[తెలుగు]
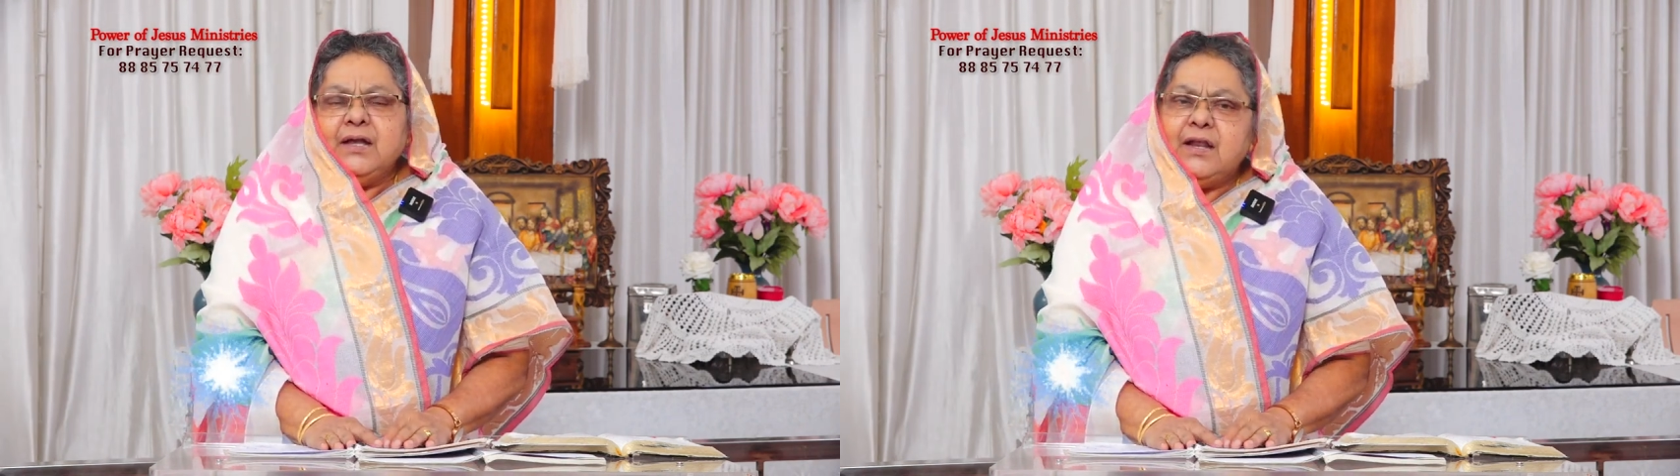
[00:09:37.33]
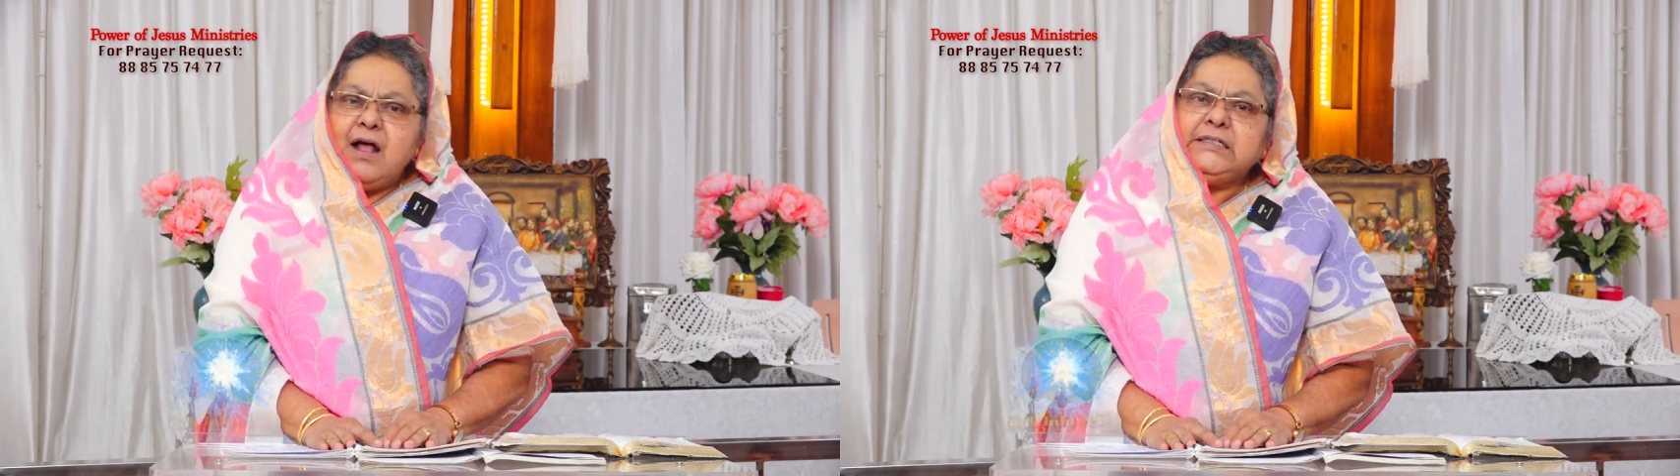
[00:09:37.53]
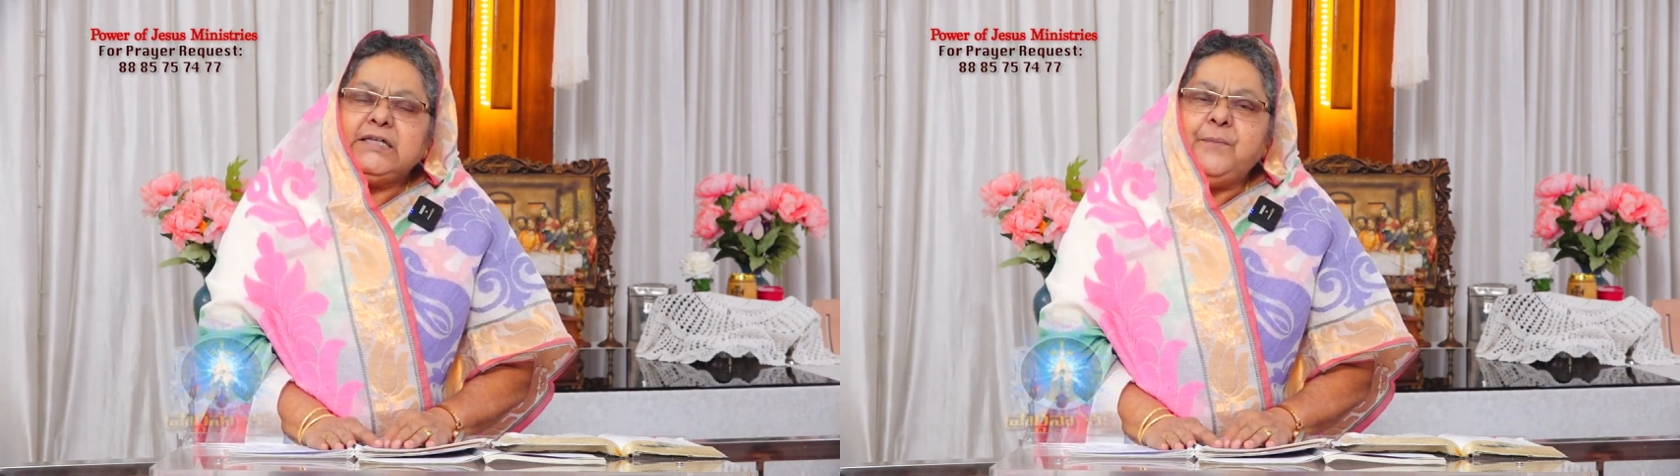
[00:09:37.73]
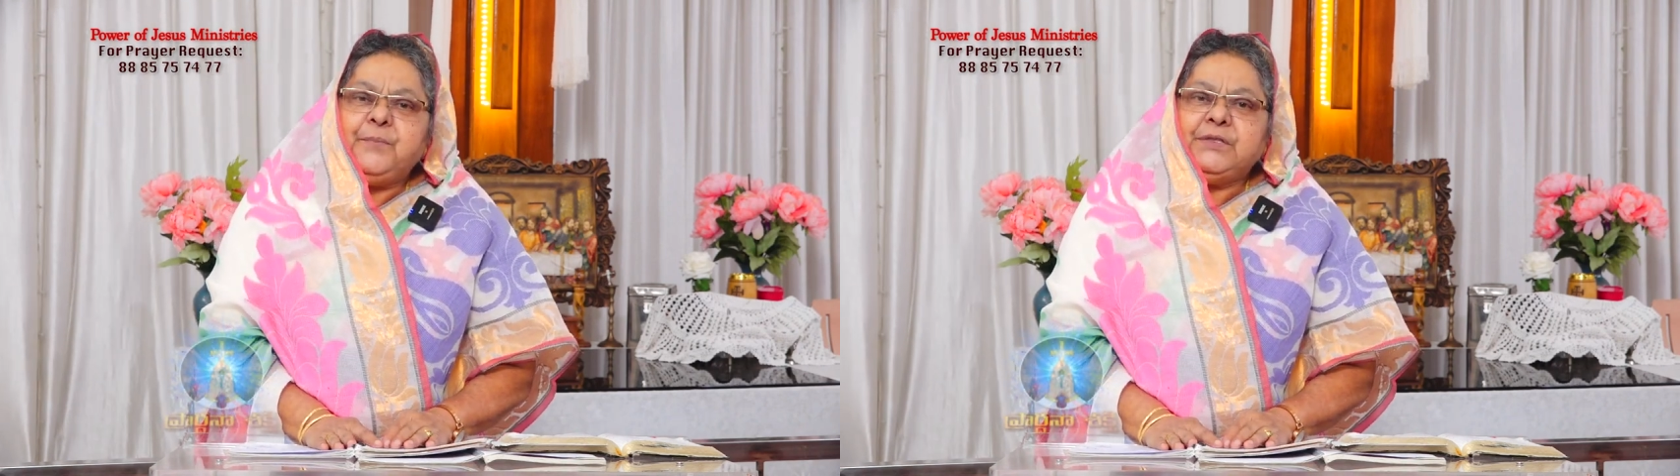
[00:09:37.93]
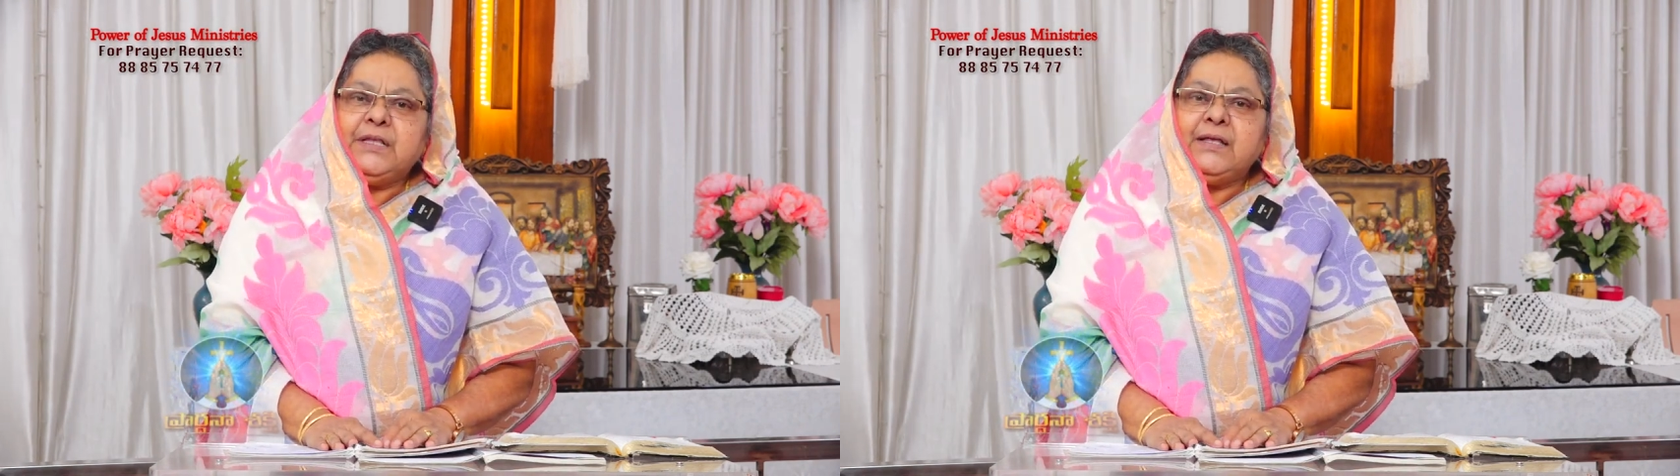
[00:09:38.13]
నిరాశ
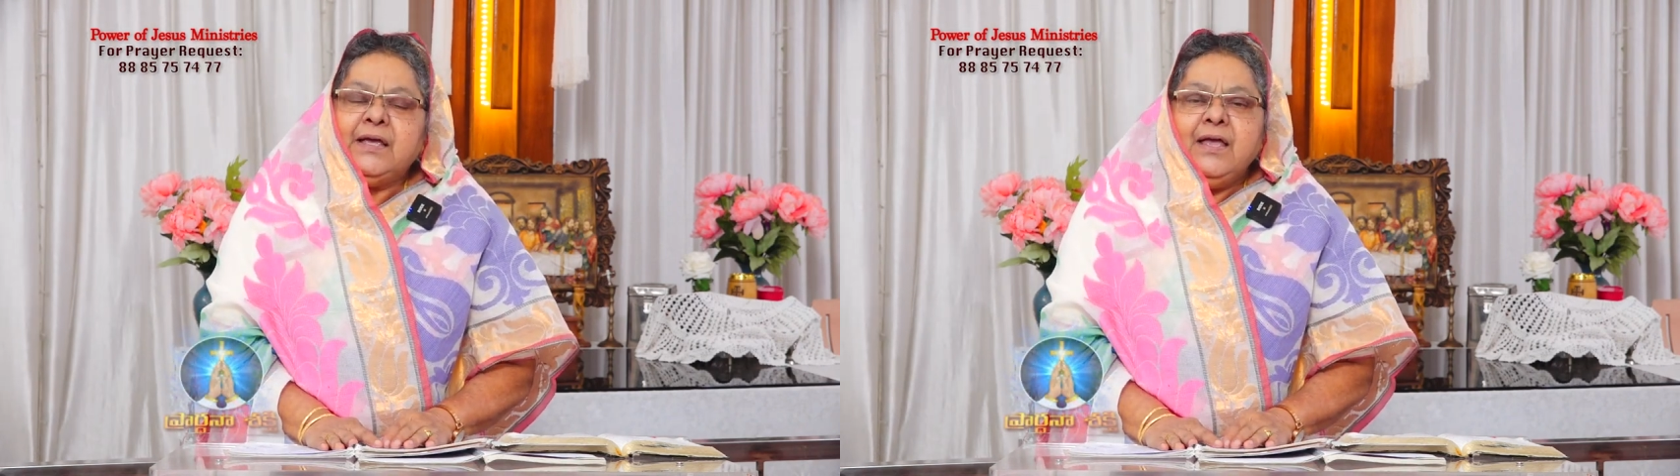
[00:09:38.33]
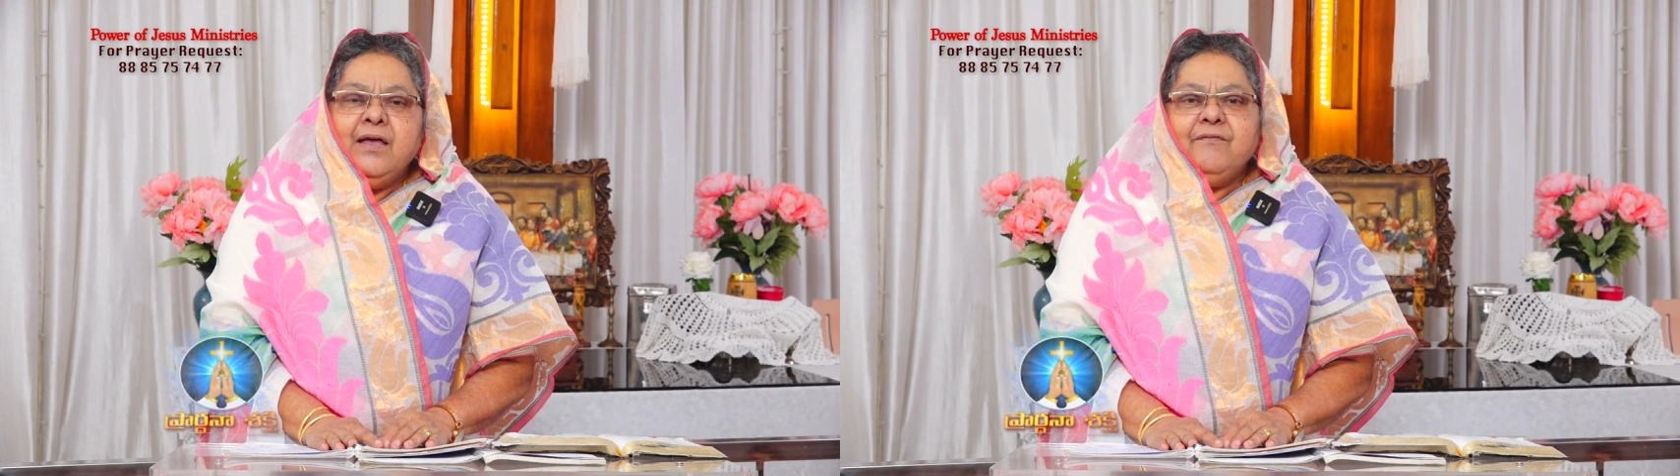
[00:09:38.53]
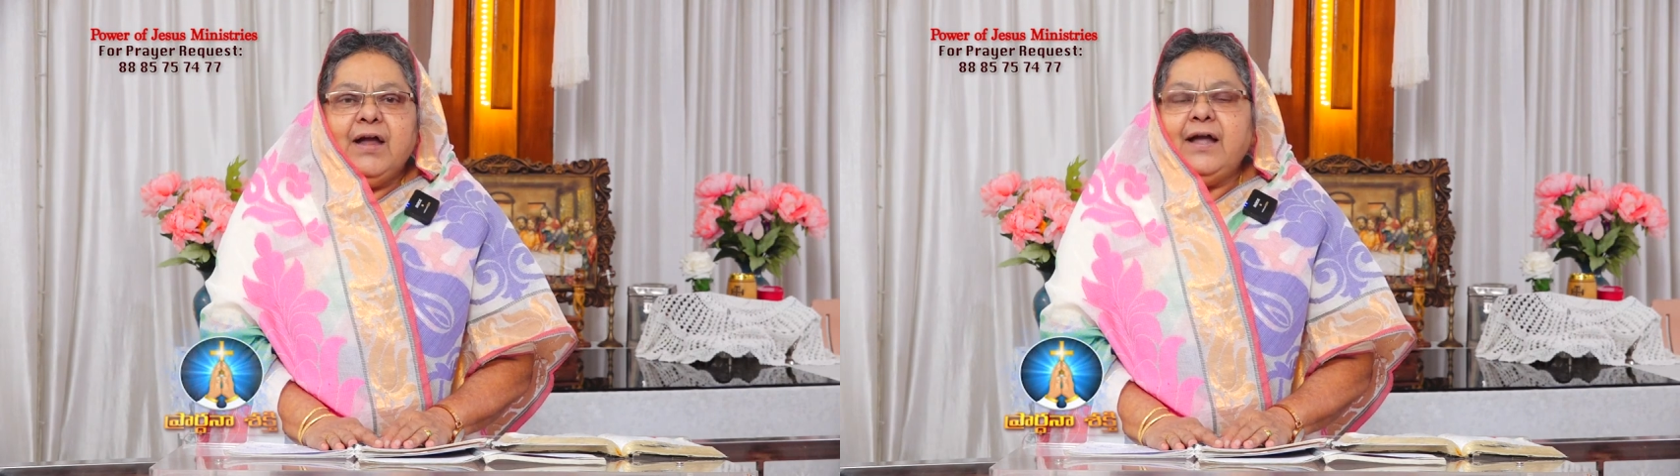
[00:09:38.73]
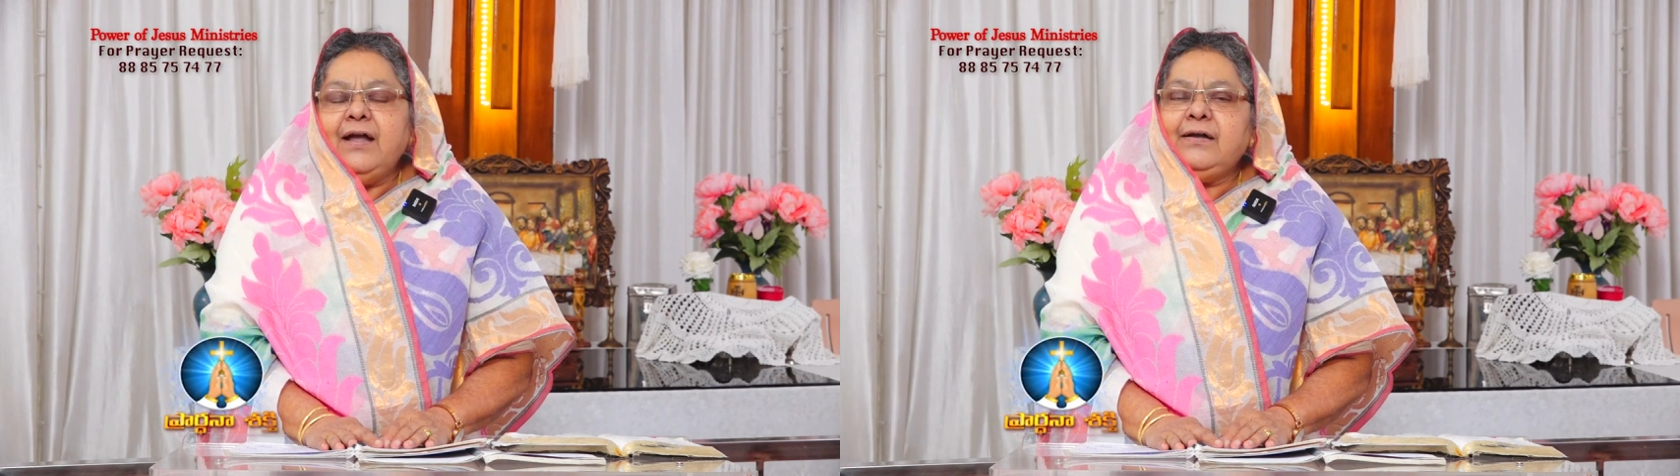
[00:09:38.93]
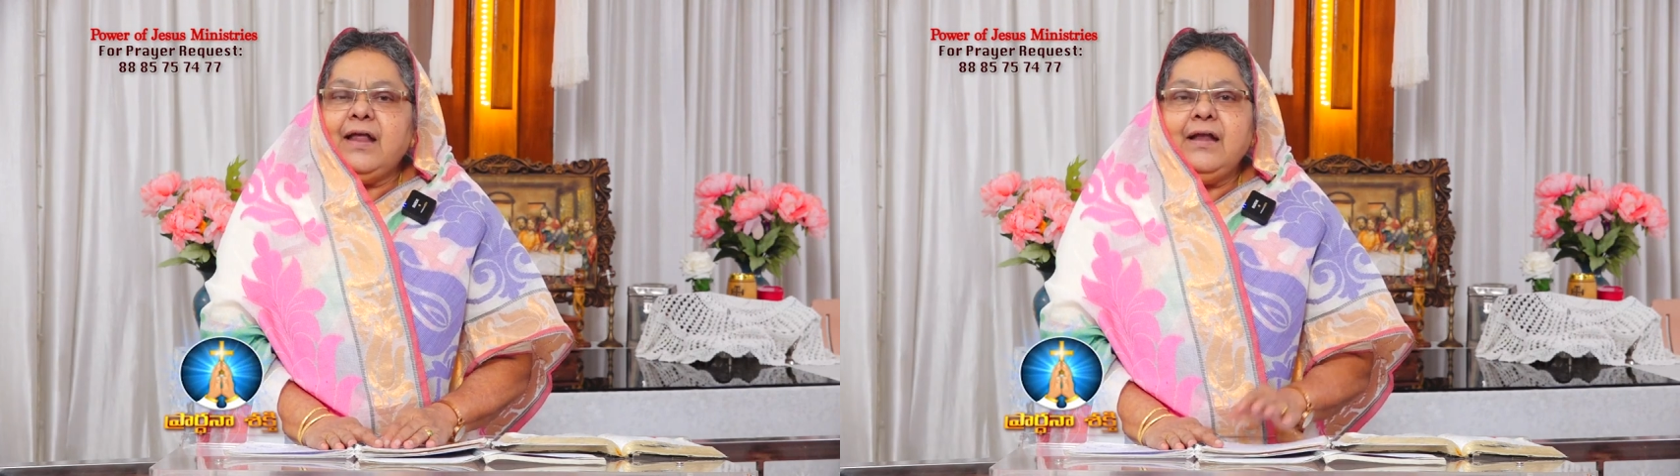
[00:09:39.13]
అయిపోతుంది
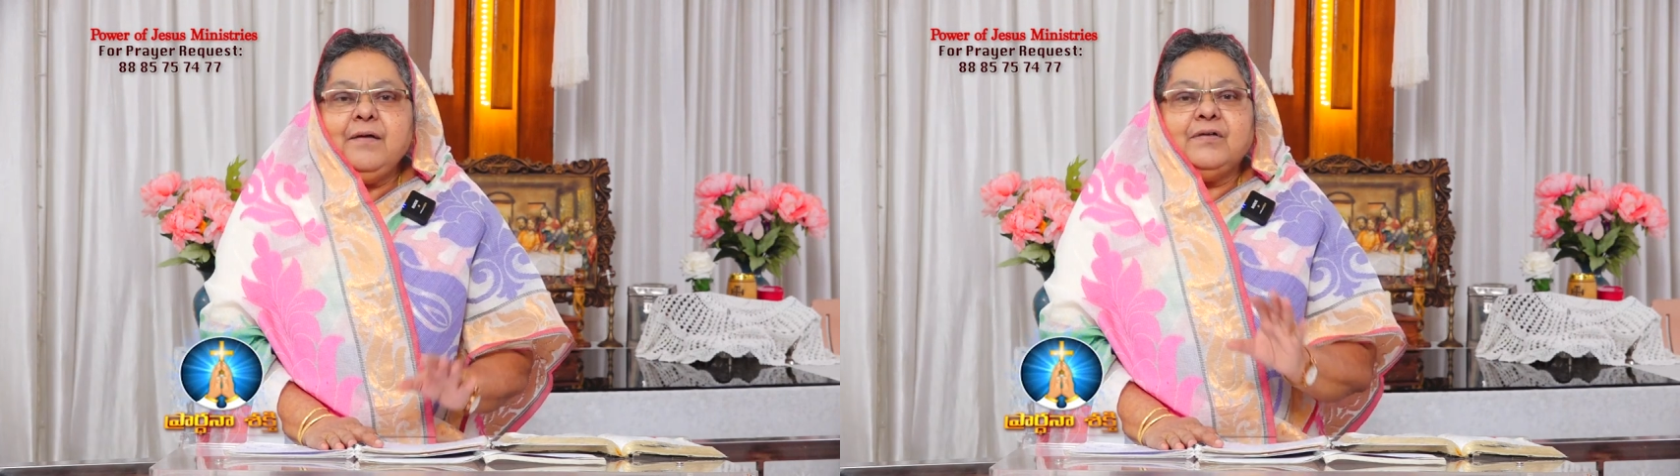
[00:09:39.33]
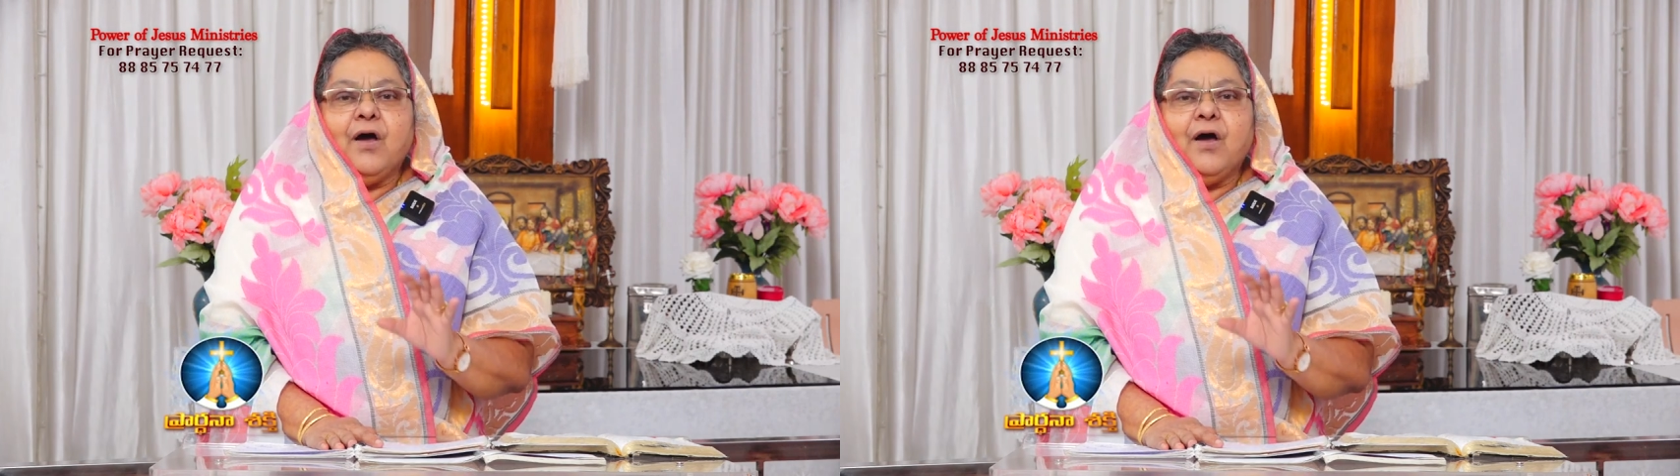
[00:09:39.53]
వెంటనే